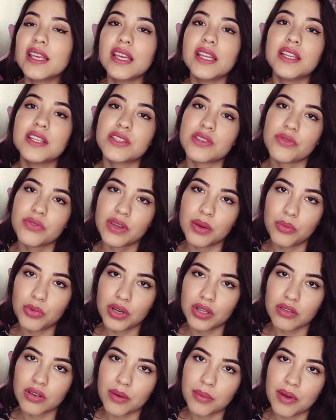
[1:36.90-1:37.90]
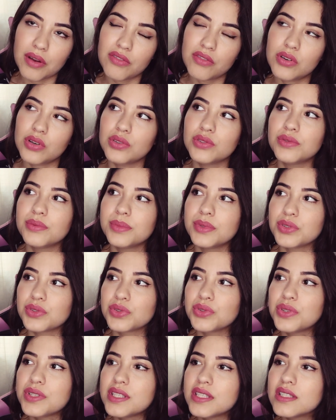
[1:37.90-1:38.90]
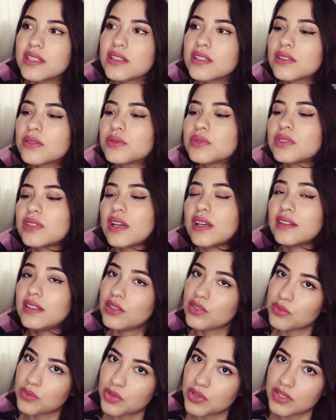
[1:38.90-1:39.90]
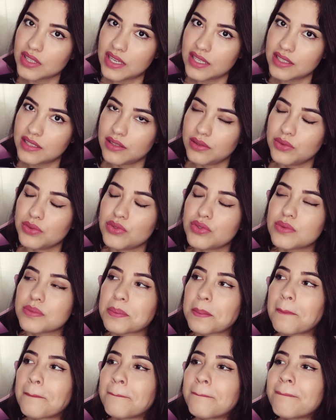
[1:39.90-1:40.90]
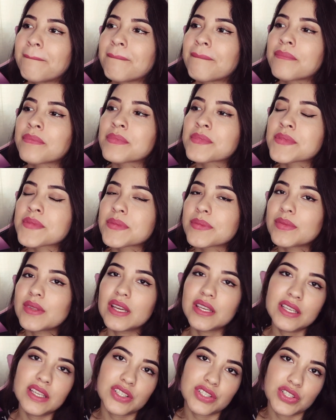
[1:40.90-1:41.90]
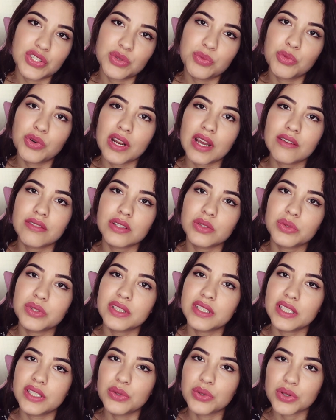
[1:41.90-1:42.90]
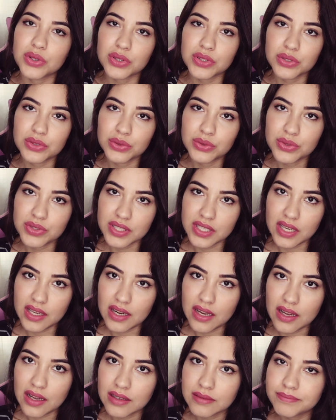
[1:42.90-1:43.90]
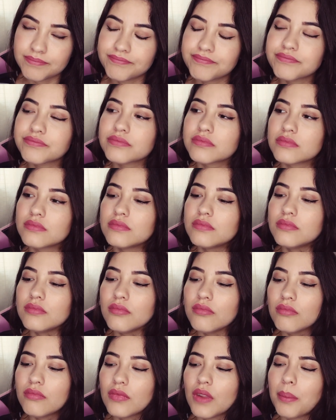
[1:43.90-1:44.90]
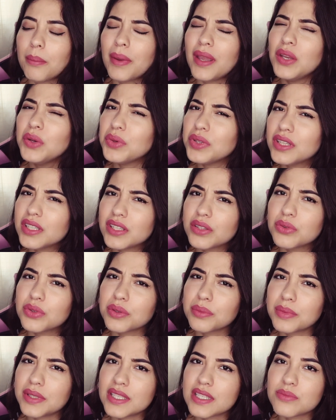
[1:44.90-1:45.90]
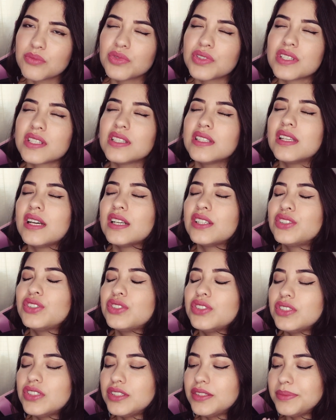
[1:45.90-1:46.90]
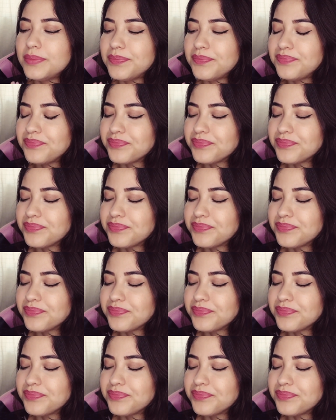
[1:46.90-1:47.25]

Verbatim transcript: E aí nisso eu fiquei morando com a minha avó dos meus dois anos até os meus dez anos. E a gente morava no interior do Ceará, bem no interior mesmo, na cidade,